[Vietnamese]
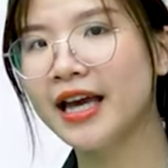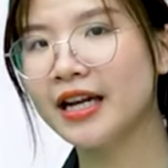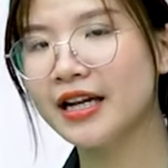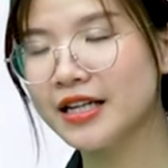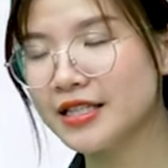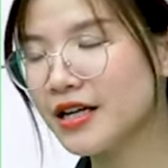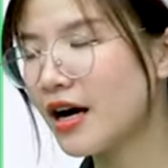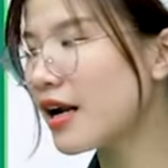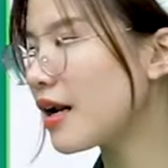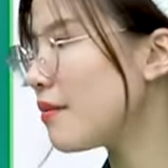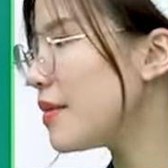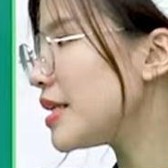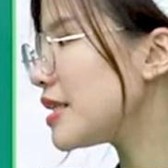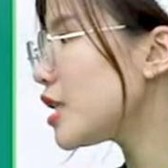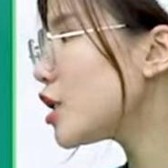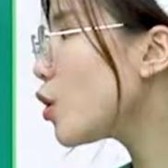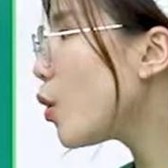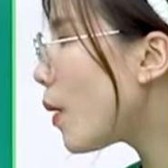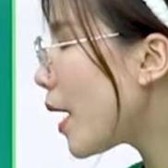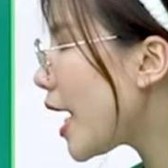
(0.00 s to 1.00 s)
được chưa là mình
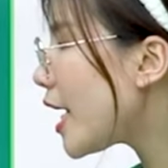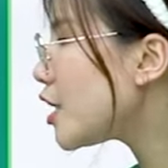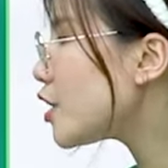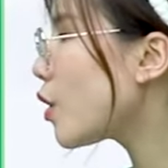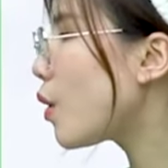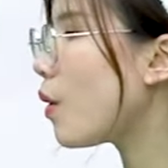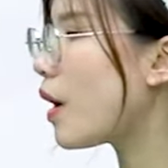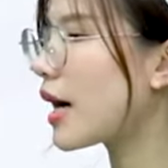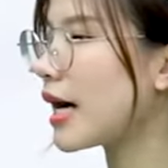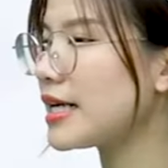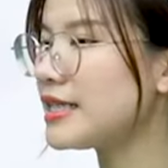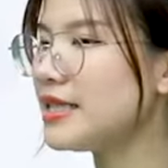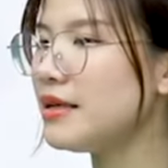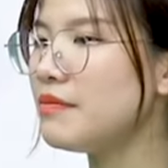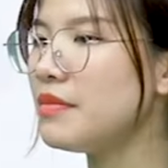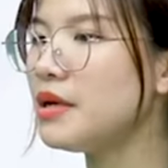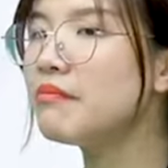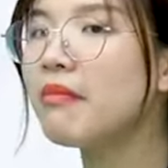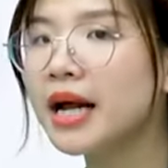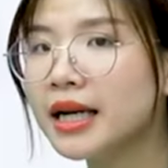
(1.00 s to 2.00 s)
sẽ dùng hết rồi hoặc cái gì
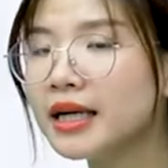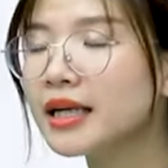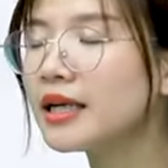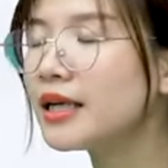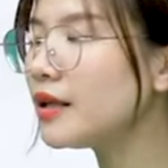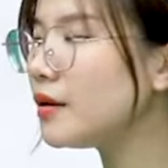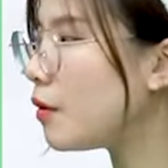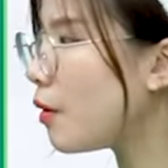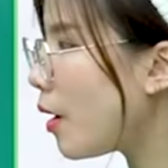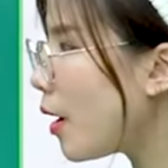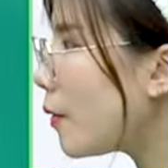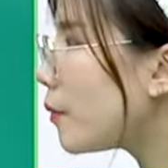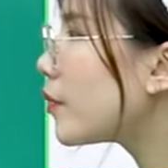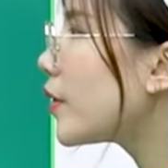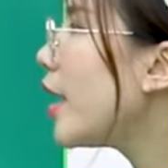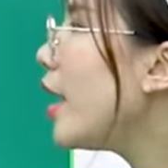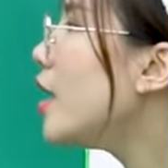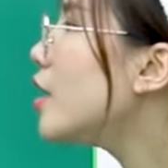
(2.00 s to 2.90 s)
bị mất đúng không